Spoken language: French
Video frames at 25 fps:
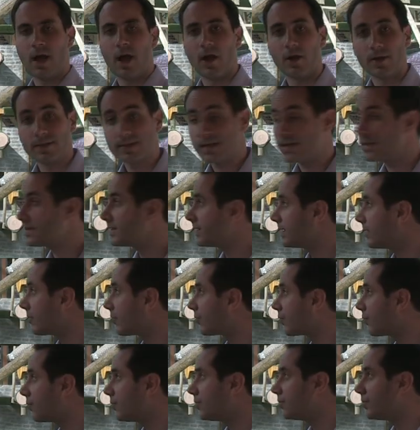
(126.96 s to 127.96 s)
Alors ça, c'est
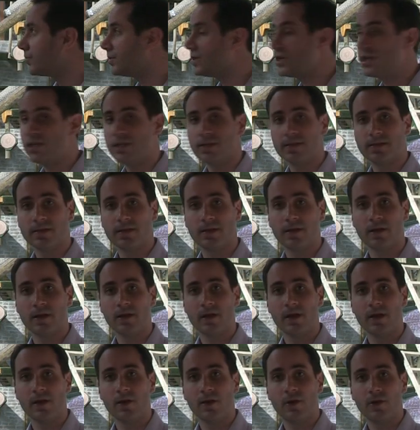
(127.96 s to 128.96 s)
l'enclos de Digit,
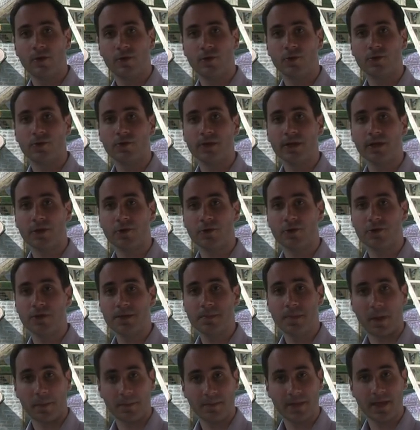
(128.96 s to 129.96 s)
le gorille
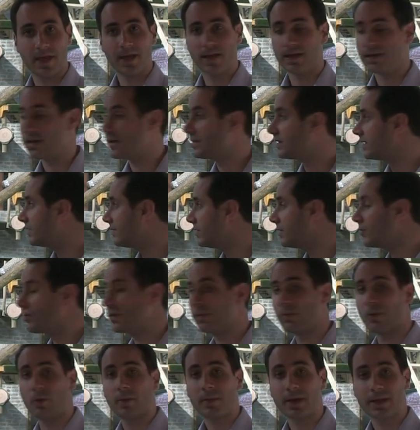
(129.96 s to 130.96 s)
requis par Pierre et Eliane Tivillon,
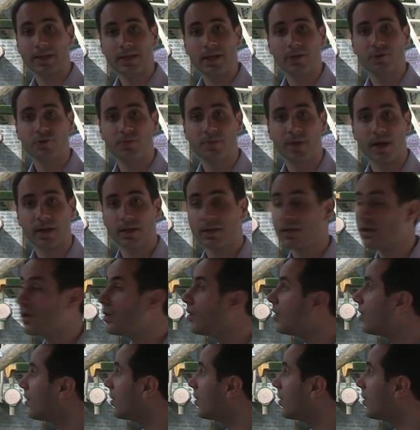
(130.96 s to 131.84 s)
les propriétaires du parc.